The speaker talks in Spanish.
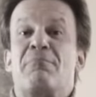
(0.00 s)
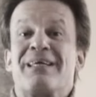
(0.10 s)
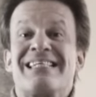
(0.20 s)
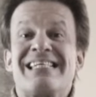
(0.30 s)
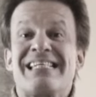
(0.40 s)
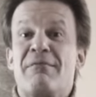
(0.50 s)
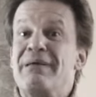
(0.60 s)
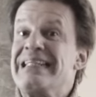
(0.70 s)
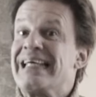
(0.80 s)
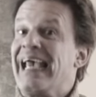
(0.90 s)

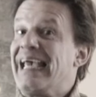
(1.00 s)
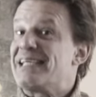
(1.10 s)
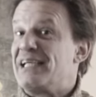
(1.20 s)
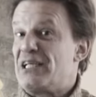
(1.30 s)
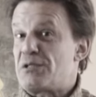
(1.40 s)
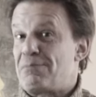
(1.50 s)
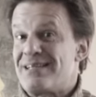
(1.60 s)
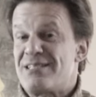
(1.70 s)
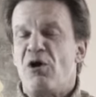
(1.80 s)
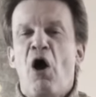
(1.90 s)
precisamente es el
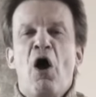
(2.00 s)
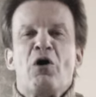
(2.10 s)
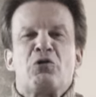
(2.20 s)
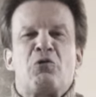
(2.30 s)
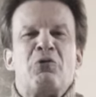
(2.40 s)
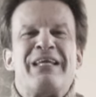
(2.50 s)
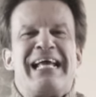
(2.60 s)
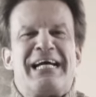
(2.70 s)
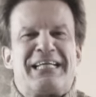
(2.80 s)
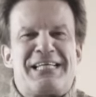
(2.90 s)
espacio
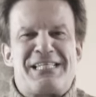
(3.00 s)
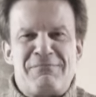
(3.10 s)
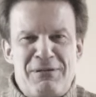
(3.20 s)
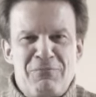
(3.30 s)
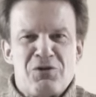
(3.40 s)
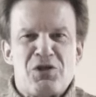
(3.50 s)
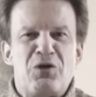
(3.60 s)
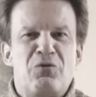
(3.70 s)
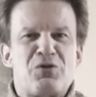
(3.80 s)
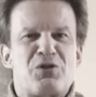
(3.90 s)
donde recibimos
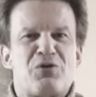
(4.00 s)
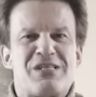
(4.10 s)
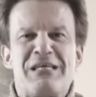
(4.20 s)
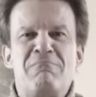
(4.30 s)
nuestros